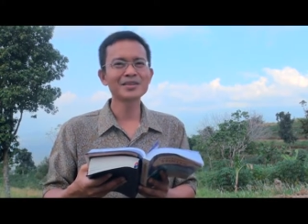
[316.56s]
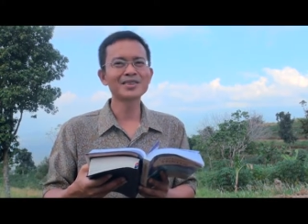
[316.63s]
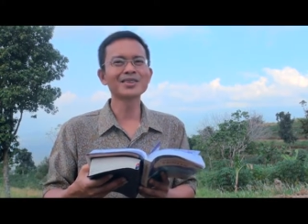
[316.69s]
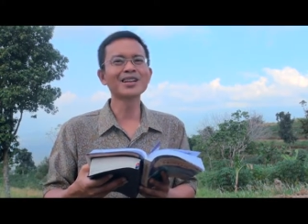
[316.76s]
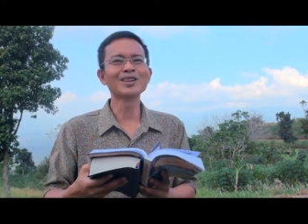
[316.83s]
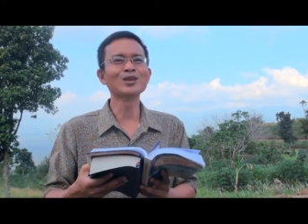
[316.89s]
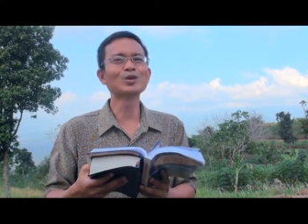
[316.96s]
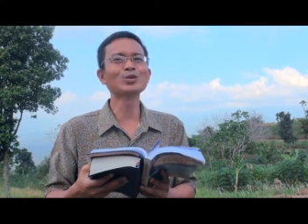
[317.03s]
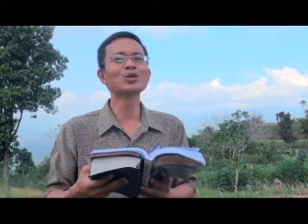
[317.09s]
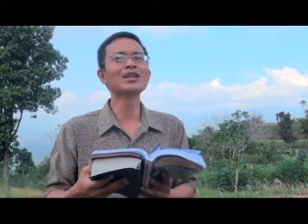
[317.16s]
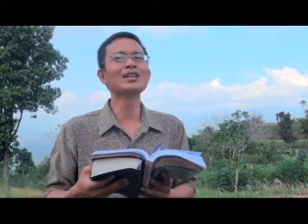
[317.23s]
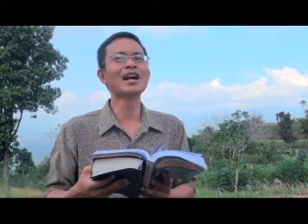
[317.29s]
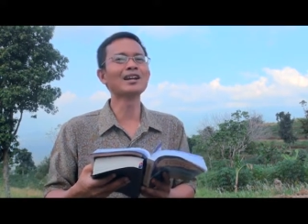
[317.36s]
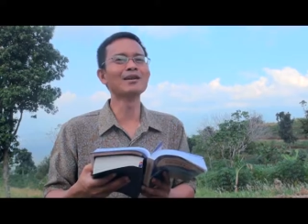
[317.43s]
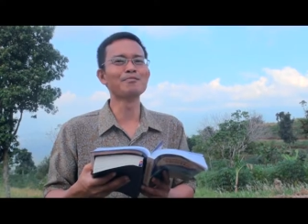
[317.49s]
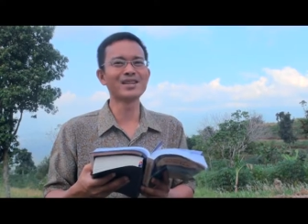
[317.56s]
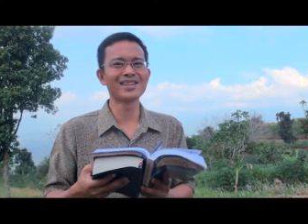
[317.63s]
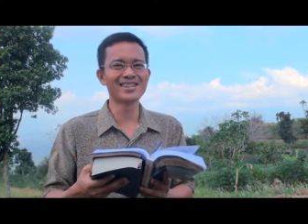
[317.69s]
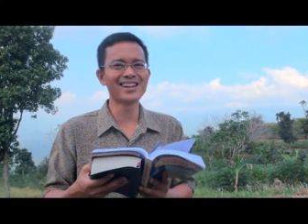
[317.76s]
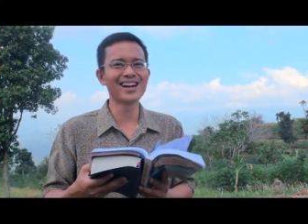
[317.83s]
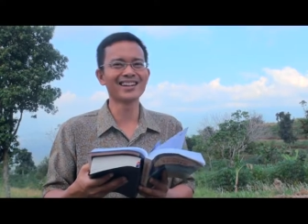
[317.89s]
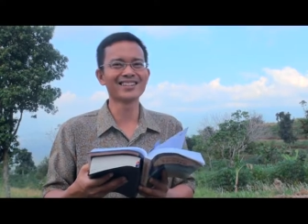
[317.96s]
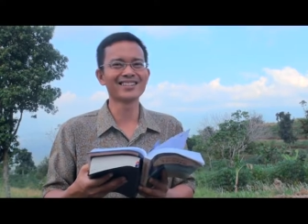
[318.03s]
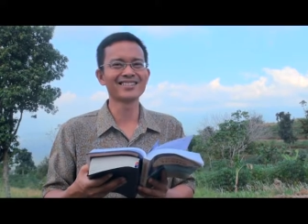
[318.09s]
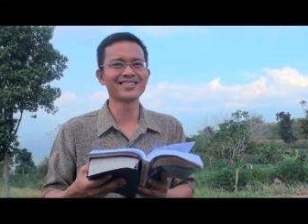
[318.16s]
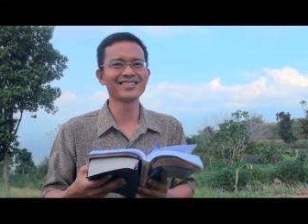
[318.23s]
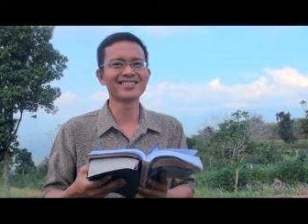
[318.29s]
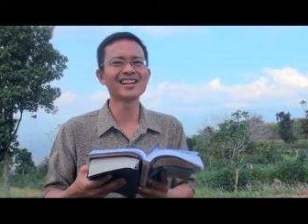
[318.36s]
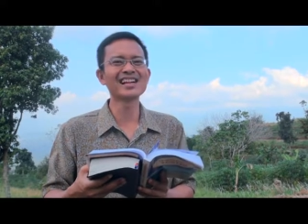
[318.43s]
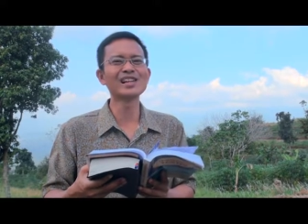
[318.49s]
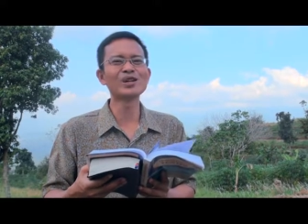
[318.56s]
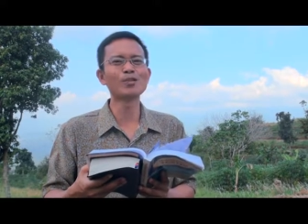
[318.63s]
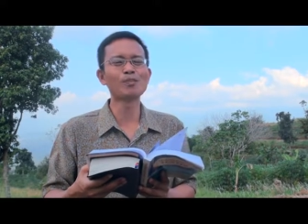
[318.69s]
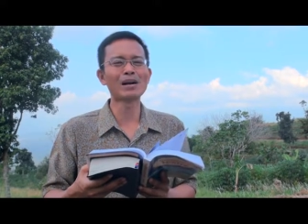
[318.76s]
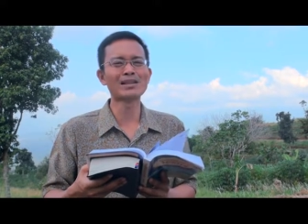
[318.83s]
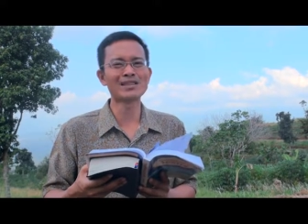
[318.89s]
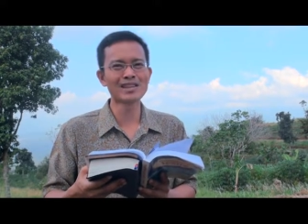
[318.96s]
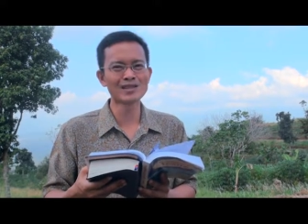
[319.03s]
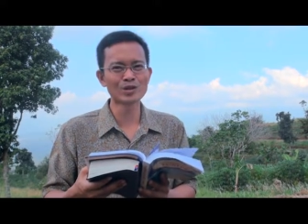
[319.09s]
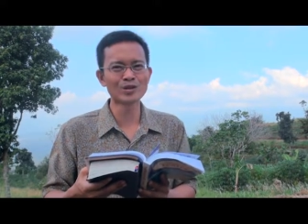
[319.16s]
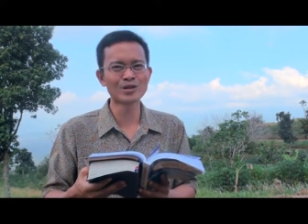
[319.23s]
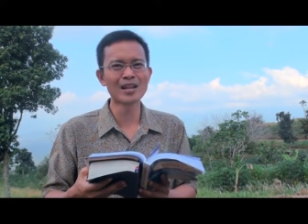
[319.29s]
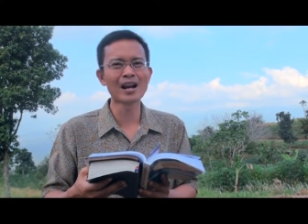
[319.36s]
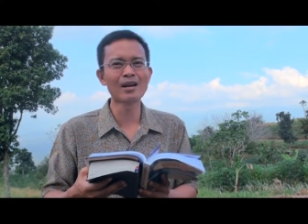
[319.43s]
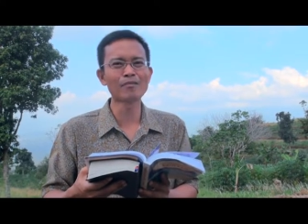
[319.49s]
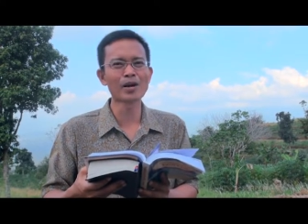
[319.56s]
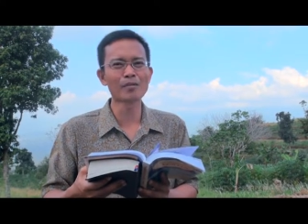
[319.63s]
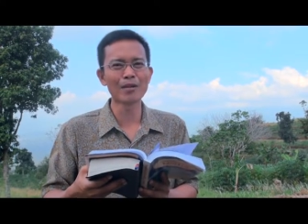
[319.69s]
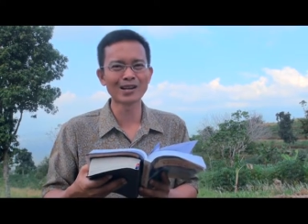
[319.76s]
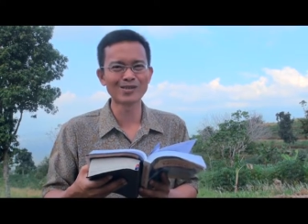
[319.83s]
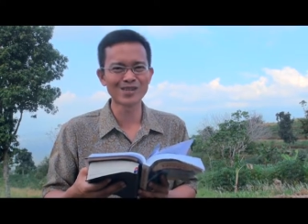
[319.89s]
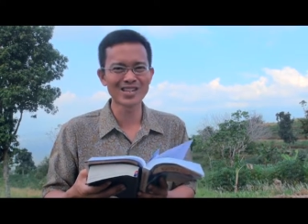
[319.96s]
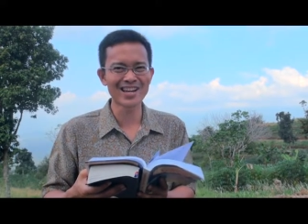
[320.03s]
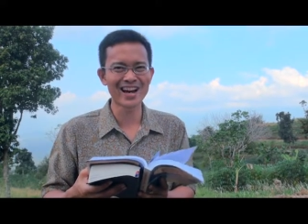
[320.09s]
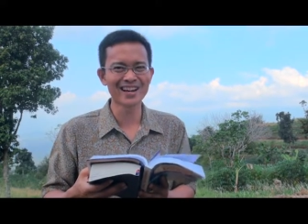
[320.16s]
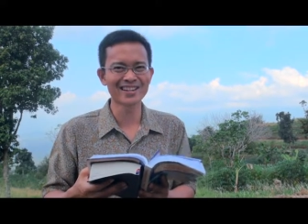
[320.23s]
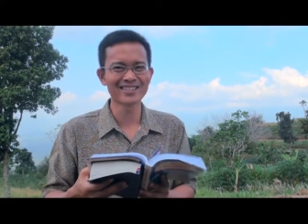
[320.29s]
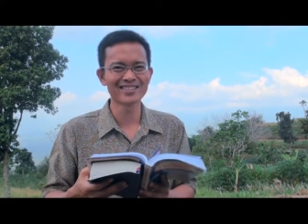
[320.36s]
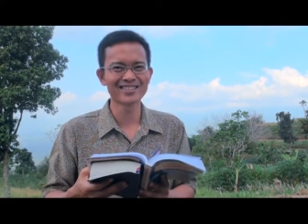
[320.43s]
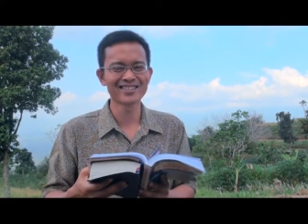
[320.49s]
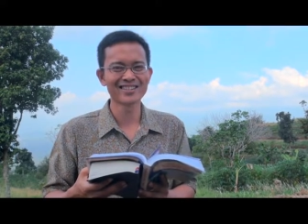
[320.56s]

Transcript: Tentu tidak demikian kehidupan Yesus dalam kemanusiaan.